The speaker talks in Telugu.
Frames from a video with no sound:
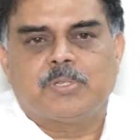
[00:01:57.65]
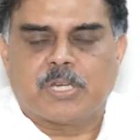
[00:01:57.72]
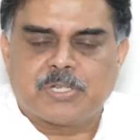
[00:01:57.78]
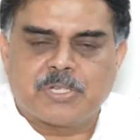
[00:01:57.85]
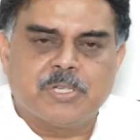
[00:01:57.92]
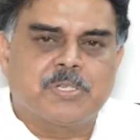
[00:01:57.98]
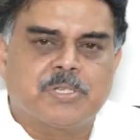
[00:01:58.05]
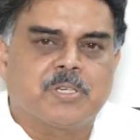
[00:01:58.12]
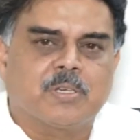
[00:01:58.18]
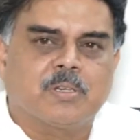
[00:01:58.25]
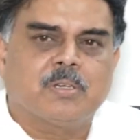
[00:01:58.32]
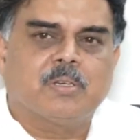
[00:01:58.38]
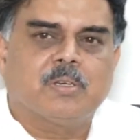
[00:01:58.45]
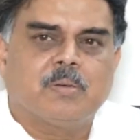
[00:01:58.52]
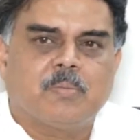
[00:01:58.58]
చర్చించి
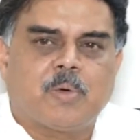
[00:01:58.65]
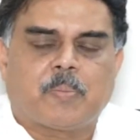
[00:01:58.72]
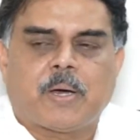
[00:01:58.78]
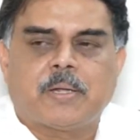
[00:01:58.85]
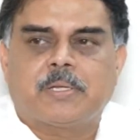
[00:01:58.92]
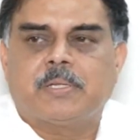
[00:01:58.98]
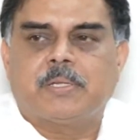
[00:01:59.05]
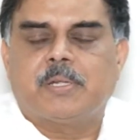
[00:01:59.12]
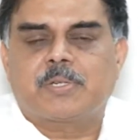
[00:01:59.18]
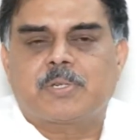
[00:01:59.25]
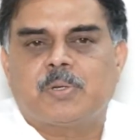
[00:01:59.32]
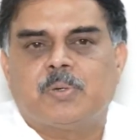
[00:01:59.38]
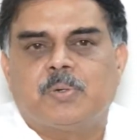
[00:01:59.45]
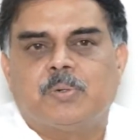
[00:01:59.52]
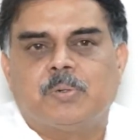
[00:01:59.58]
మా పార్టీ
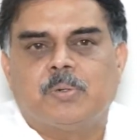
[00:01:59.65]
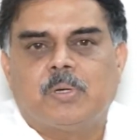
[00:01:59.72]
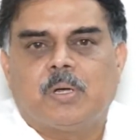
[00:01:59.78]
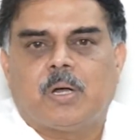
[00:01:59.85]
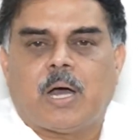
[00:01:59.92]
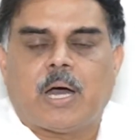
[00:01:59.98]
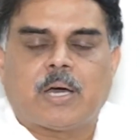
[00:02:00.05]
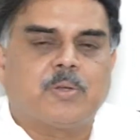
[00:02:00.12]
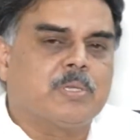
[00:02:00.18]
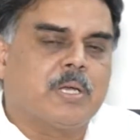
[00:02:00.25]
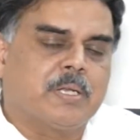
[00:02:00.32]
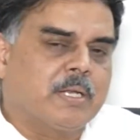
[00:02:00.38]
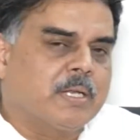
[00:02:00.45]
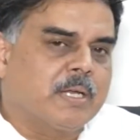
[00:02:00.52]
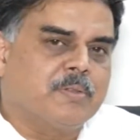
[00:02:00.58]
అధ్యక్షులు ఆ రోజు
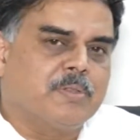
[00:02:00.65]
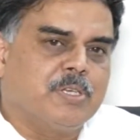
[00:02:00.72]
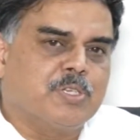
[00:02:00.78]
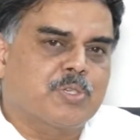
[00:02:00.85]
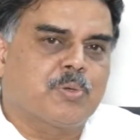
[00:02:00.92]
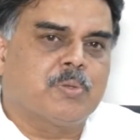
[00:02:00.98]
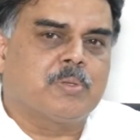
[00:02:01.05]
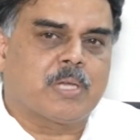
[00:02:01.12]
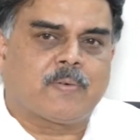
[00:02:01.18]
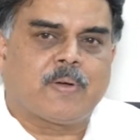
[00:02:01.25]
ఆ నిర్ణయం తీసుకున్న